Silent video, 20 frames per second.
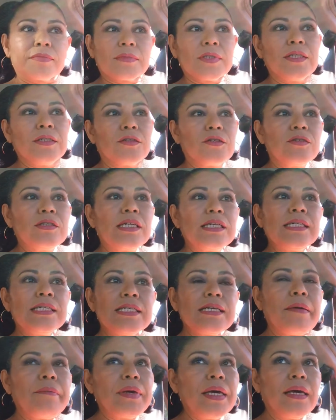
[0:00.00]

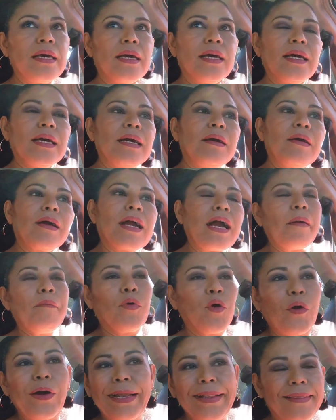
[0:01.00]
Entonces ya me
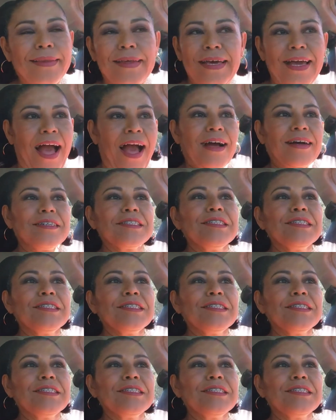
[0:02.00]
cambió el día.